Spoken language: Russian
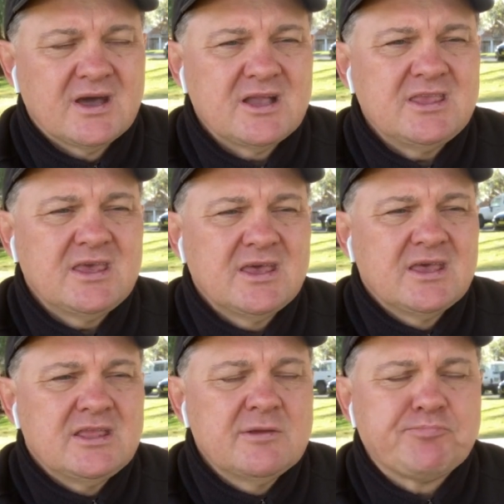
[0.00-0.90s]
Они
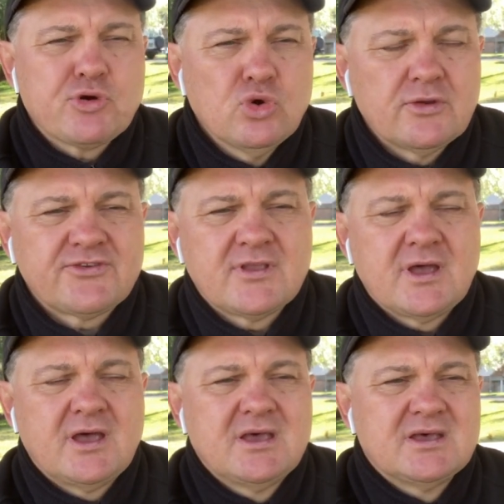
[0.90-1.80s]
не
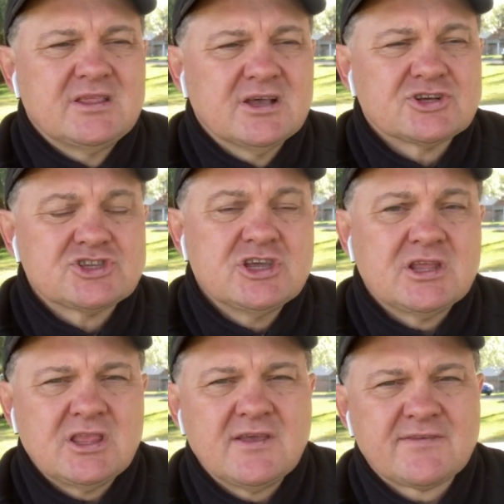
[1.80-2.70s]
просто должны
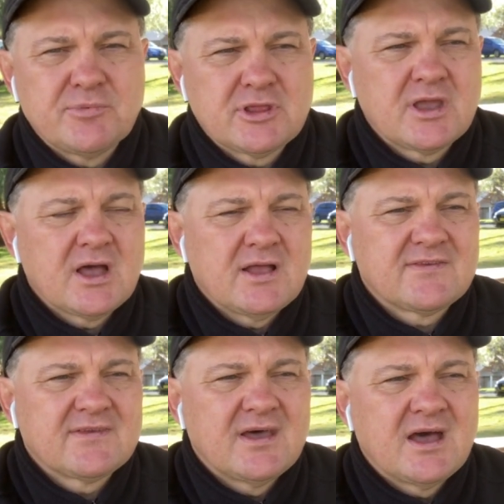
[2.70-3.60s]
на них
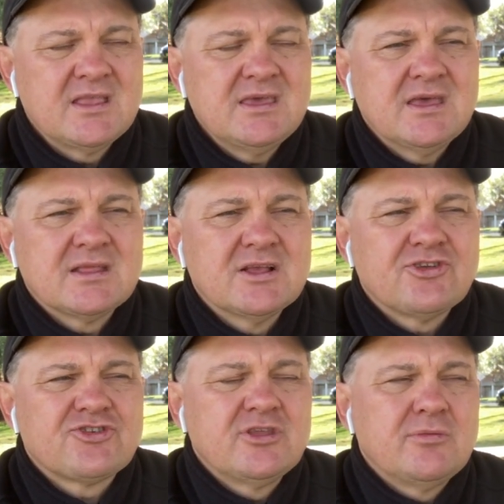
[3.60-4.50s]
спотыкаться, они
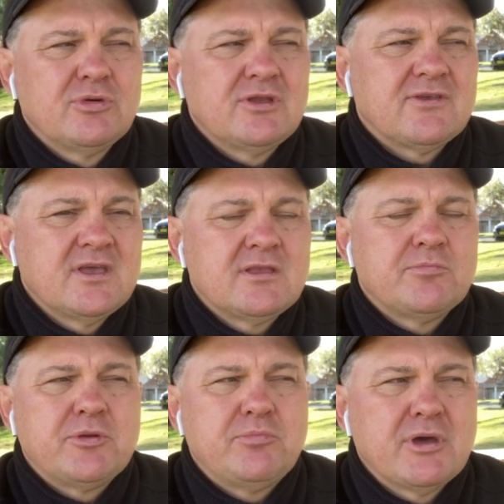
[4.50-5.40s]
должны быть, эти
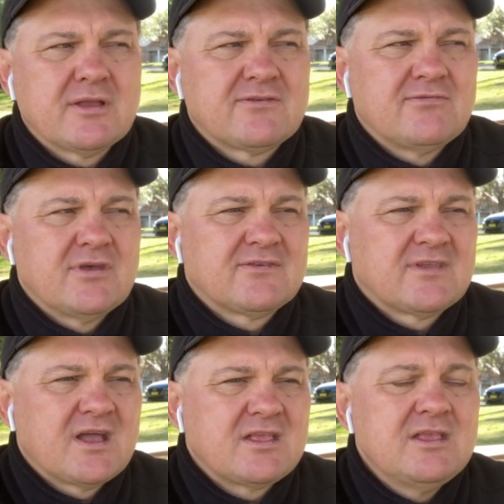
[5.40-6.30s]
препятствия,
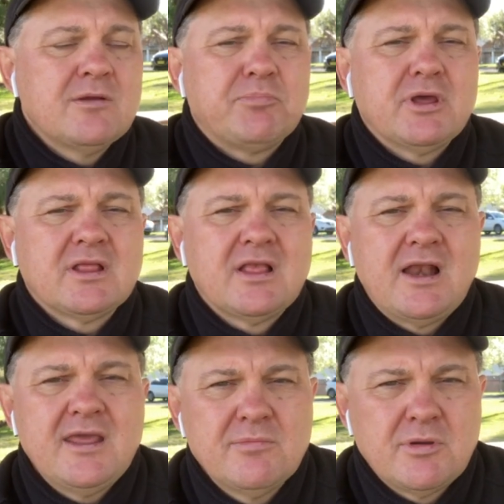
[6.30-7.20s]
стать
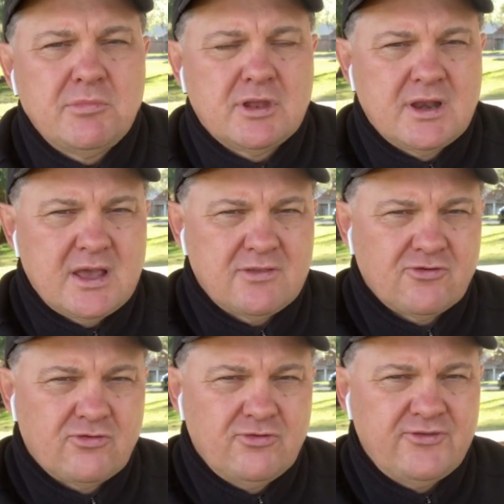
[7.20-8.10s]
непреодолимыми для
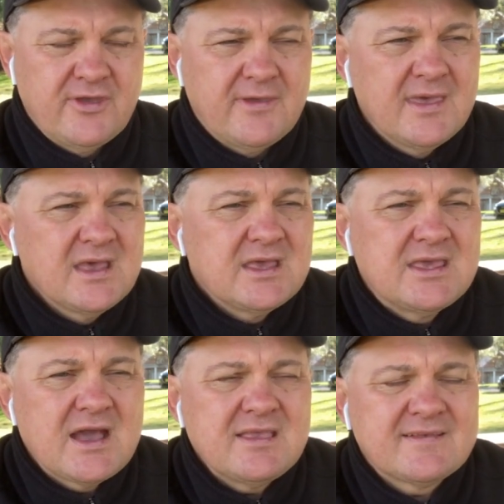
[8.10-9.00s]
этих людей.
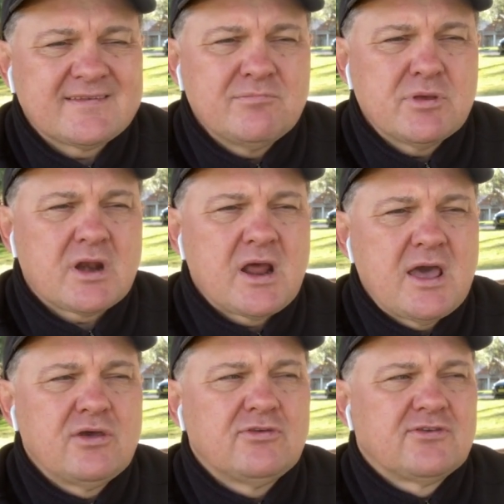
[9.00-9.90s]
Я не
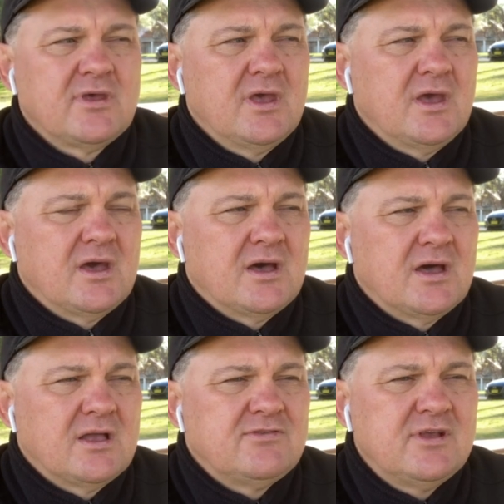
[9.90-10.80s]
собираюсь
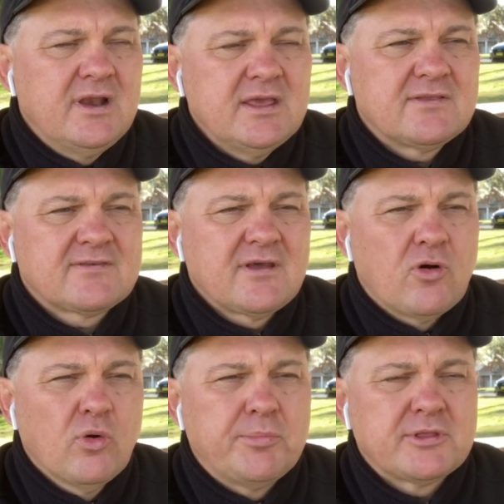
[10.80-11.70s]
а, делиться
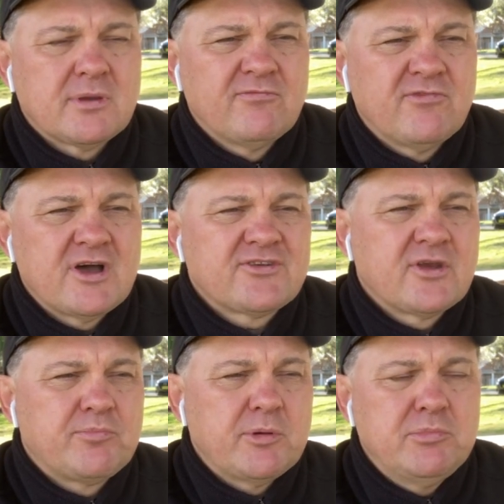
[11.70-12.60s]
опытом
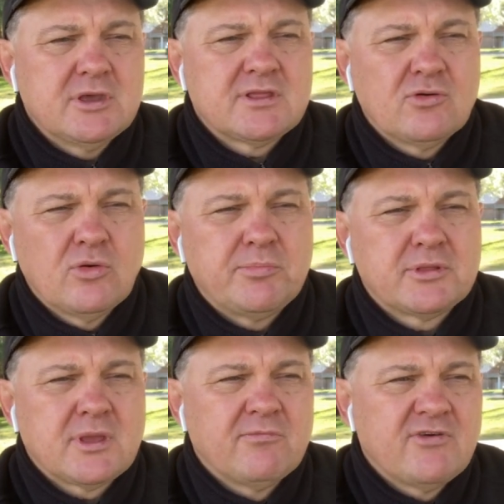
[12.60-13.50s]
ваших побед и
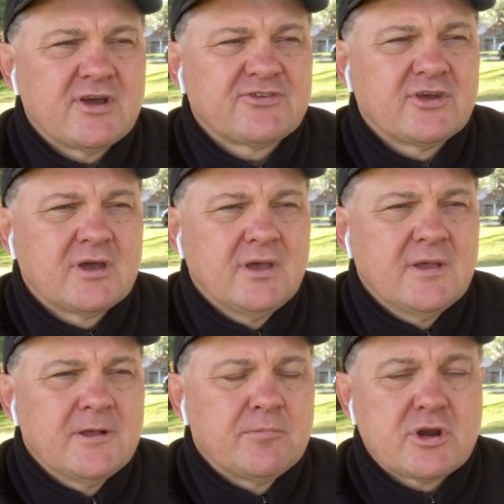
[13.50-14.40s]
опытом ваших
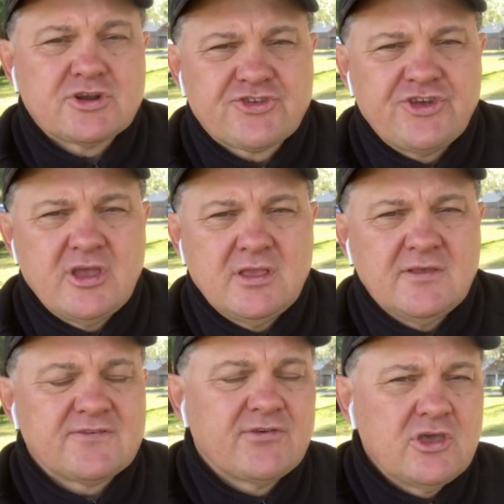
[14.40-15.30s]
поражений, и
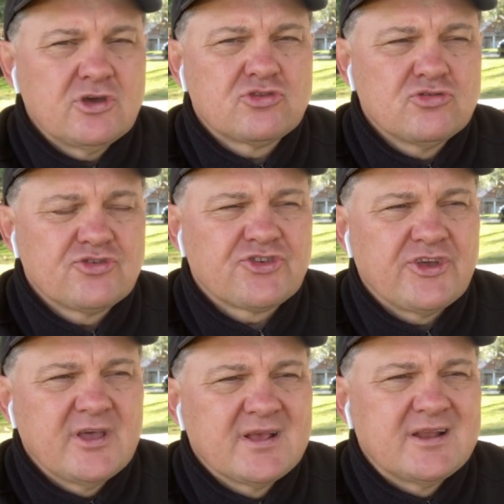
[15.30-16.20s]
своих
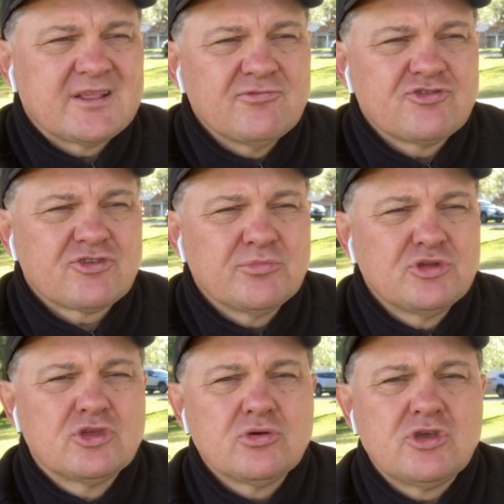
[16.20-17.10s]
тоже, для того, чтобы
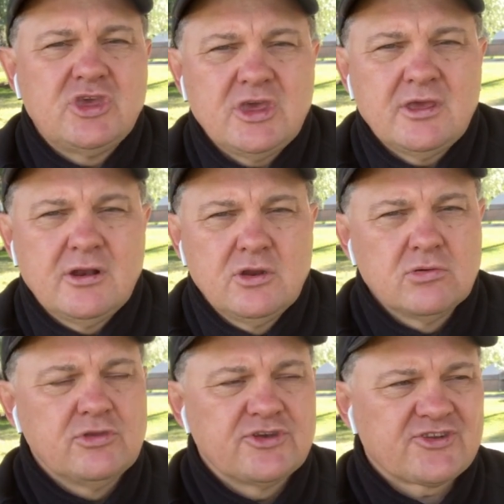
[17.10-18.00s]
другие
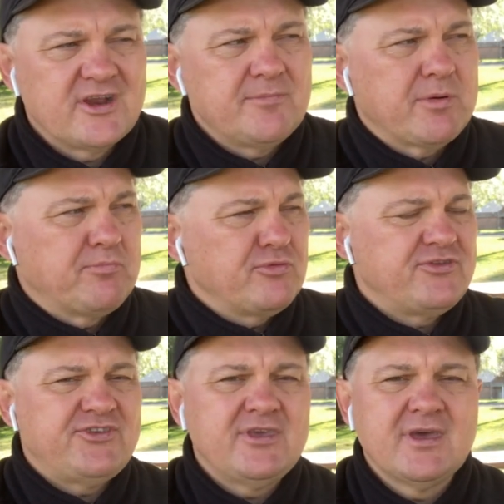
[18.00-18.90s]
люди шли по
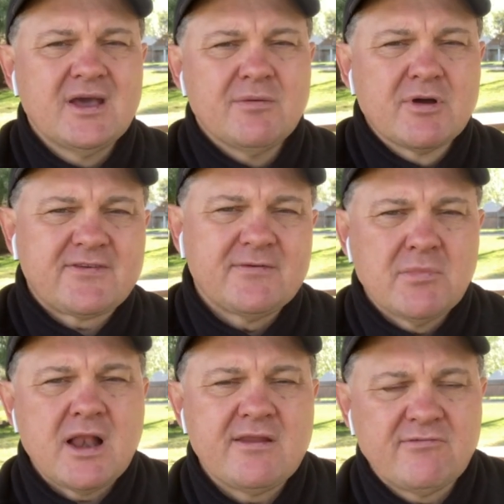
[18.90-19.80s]
пути
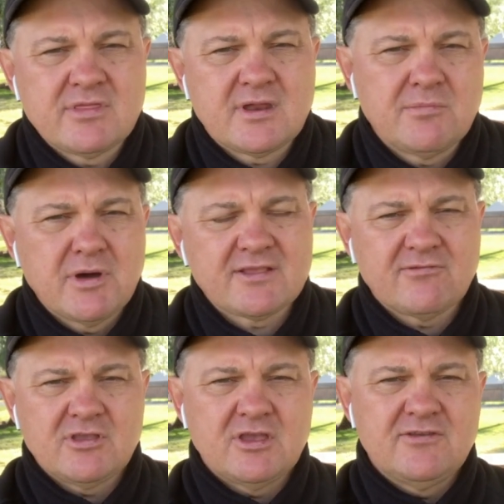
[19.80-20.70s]
максимального
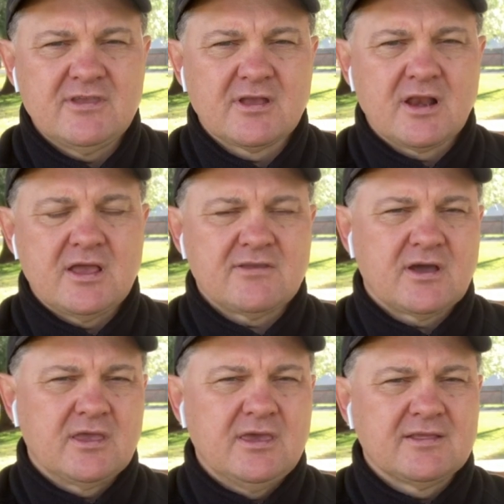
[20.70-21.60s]
зарабатывания денег для этих
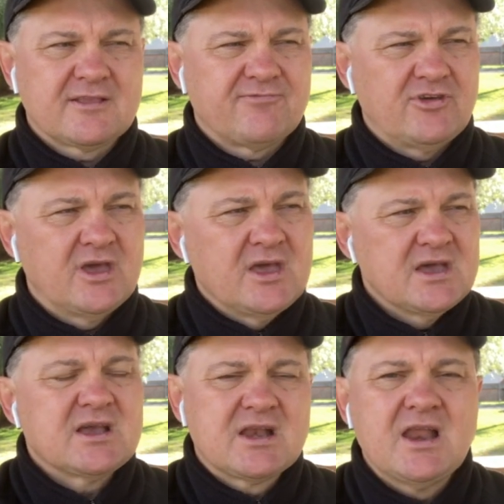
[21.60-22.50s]
агентов и
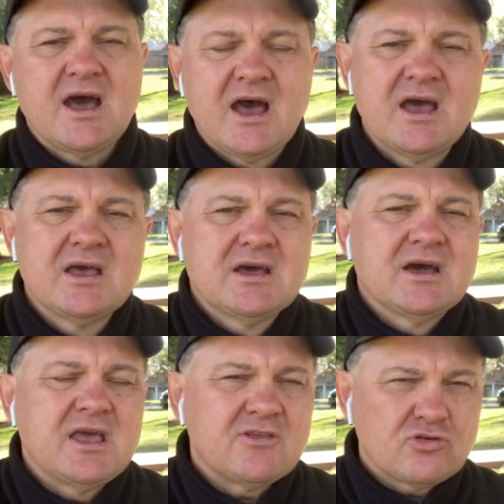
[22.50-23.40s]
для
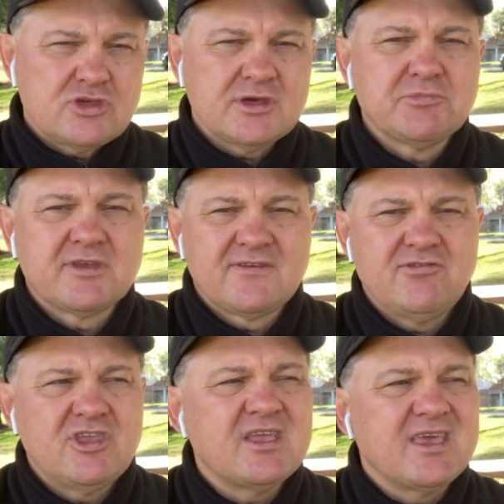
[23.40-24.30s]
этих учебных
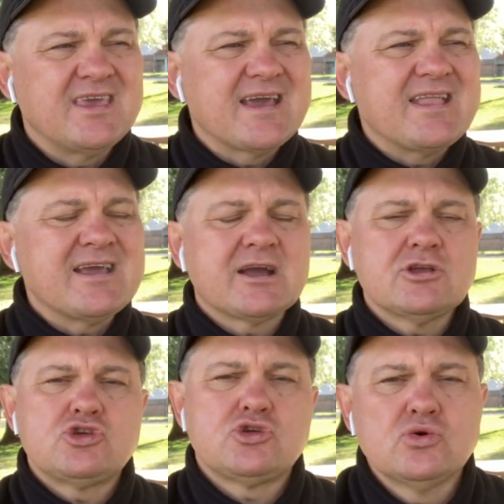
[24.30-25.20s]
заведений. Я не
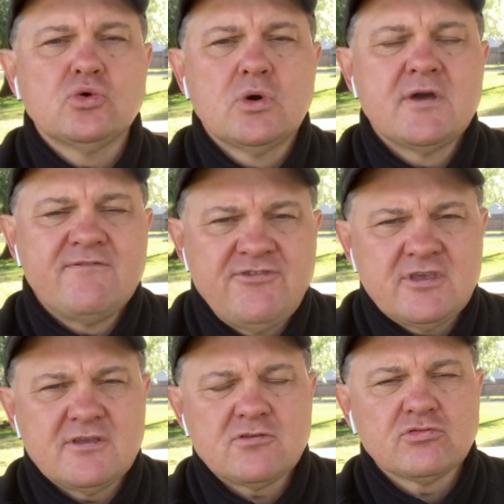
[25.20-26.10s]
хочу
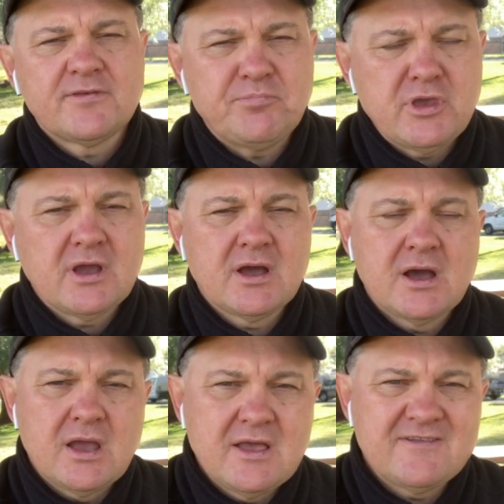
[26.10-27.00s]
видеть
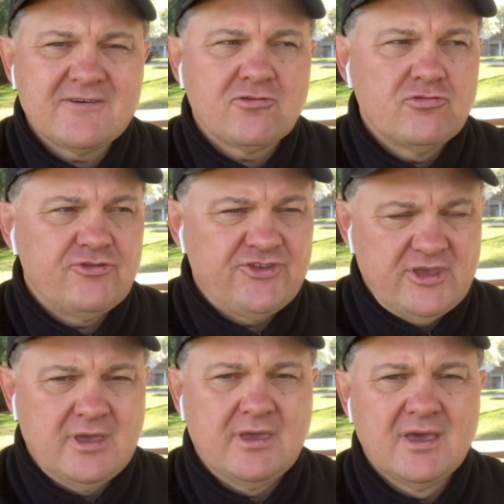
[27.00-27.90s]
успеха этих
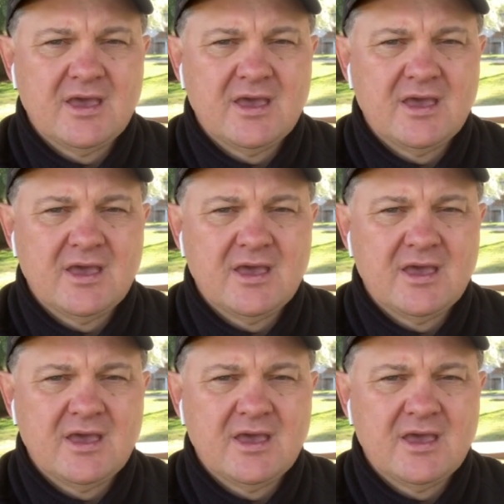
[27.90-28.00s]
людей.